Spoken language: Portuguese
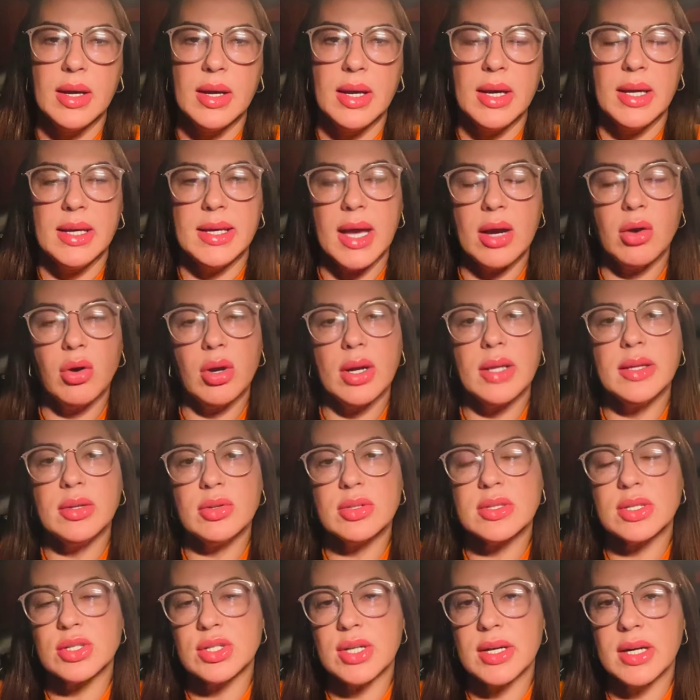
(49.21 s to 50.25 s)
E agora
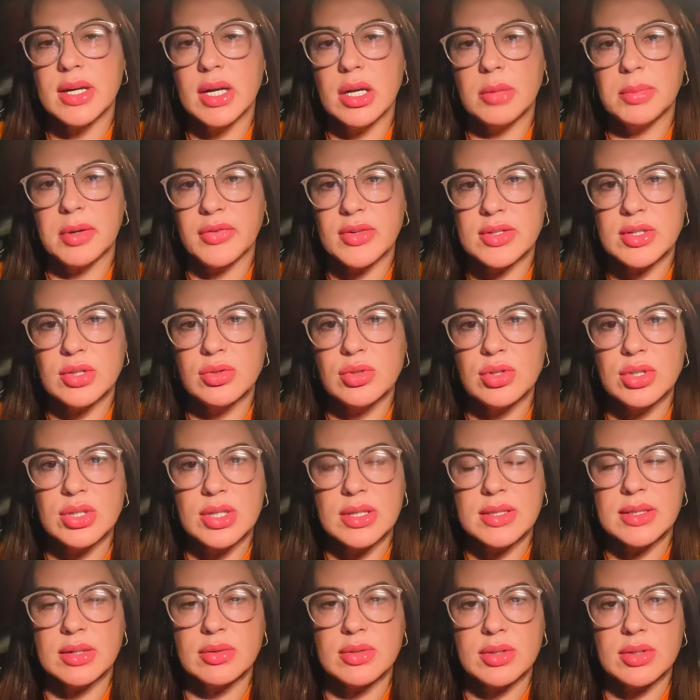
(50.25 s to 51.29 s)
Deus está chegando para fazer
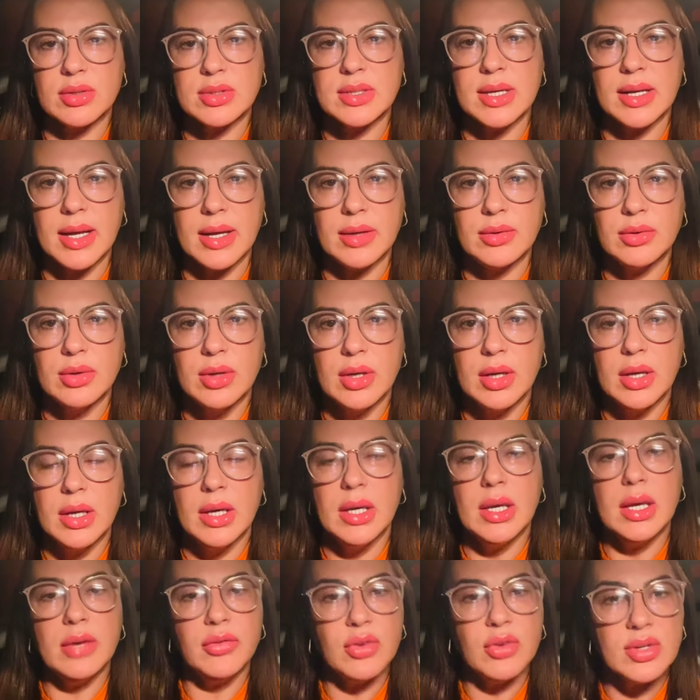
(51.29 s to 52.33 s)
justiça no seu cenário.
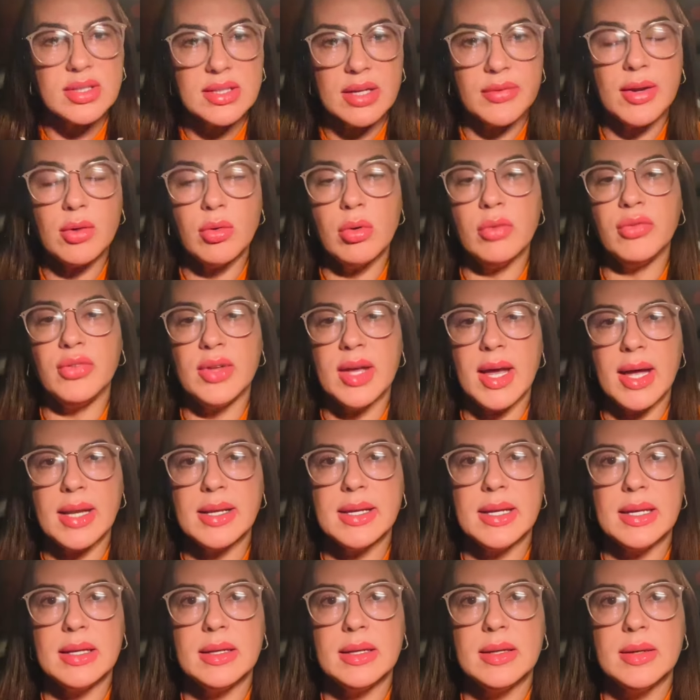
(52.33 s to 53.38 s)
E você vai confiar
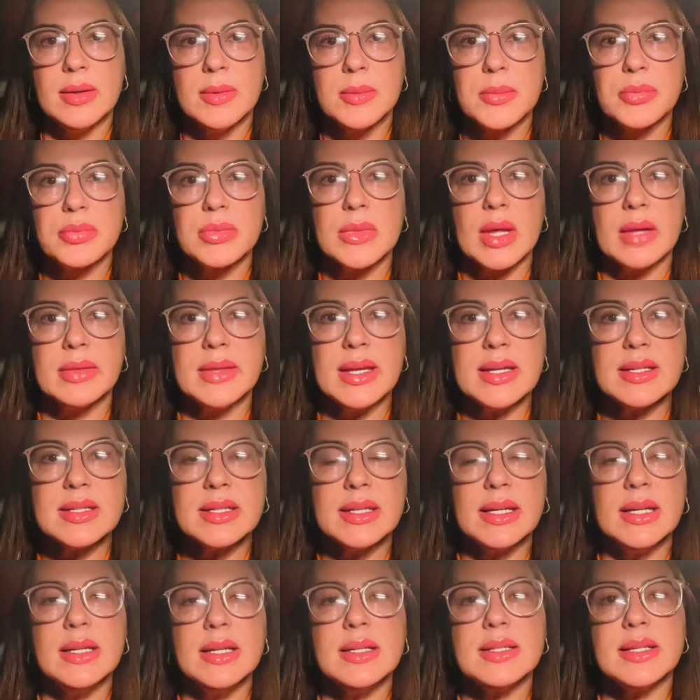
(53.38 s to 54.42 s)
nele.
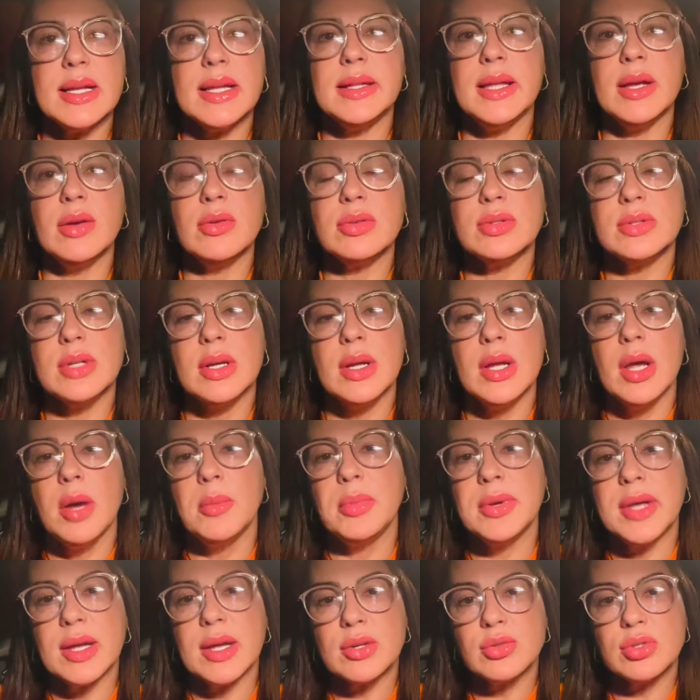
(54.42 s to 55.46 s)
Descanse em Deus,
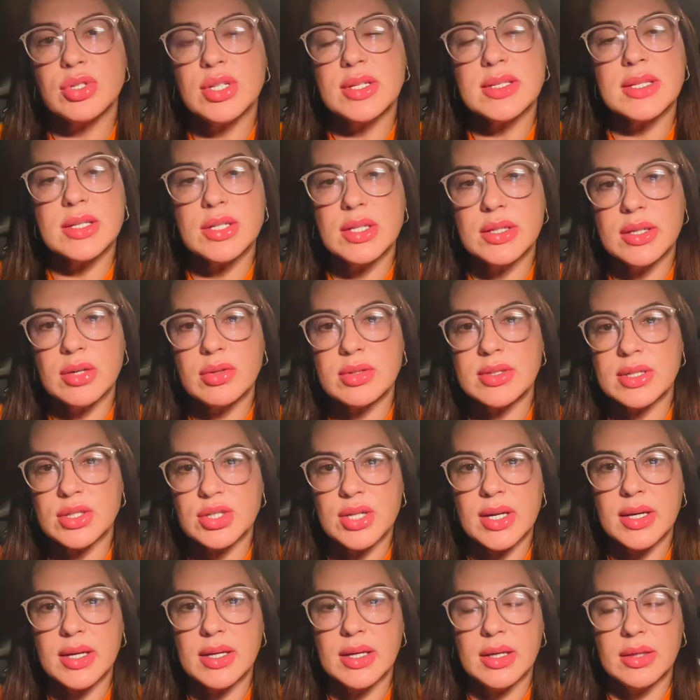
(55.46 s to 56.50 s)
porque a justiça de Deus está
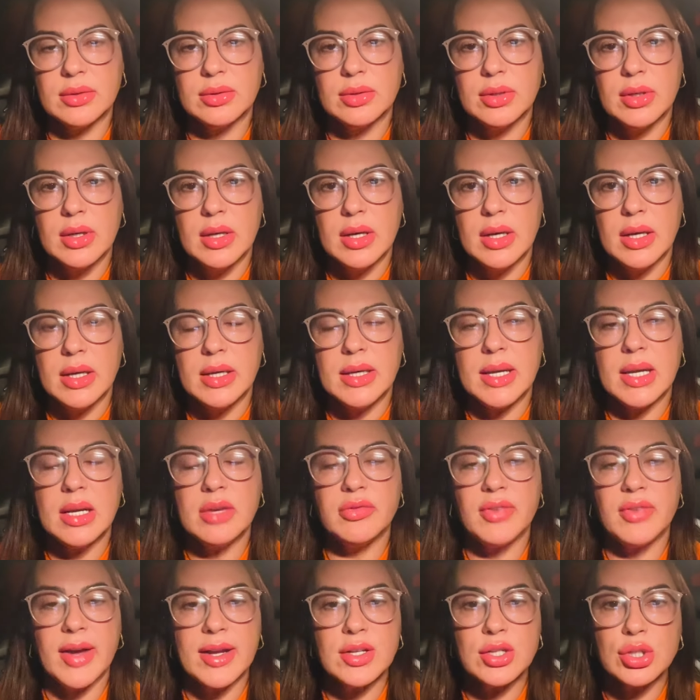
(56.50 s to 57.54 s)
chegando. E ele
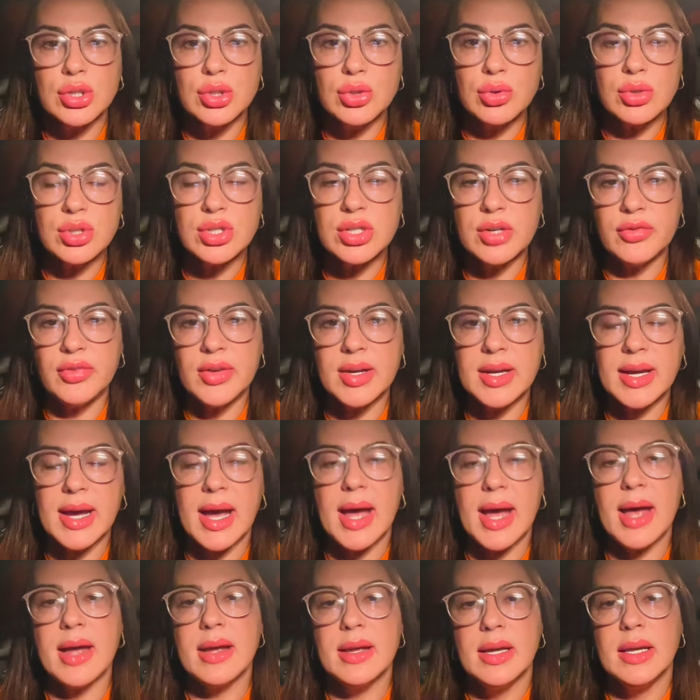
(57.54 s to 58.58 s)
vai te
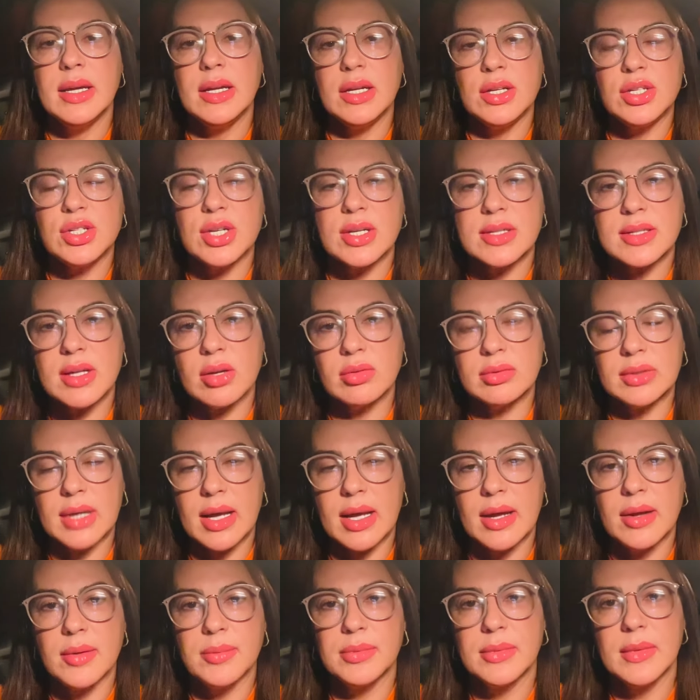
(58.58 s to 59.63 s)
justificar e te
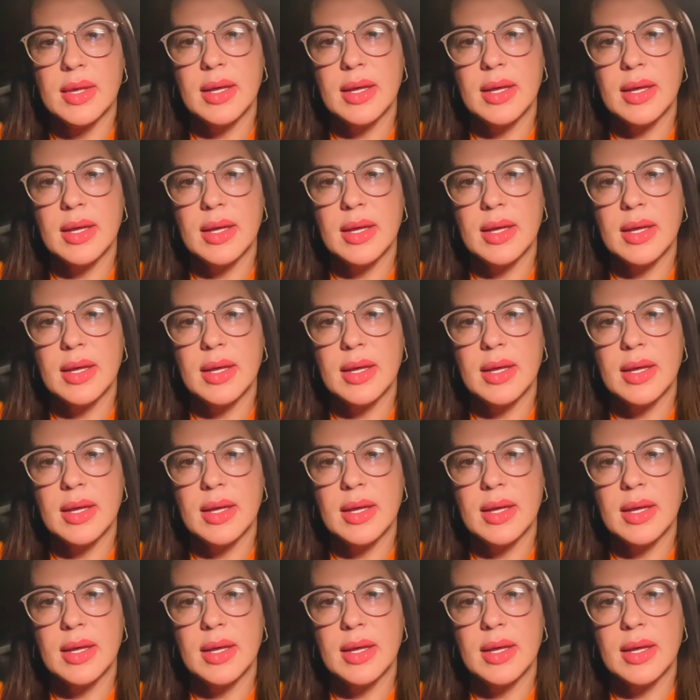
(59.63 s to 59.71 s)
exaltar.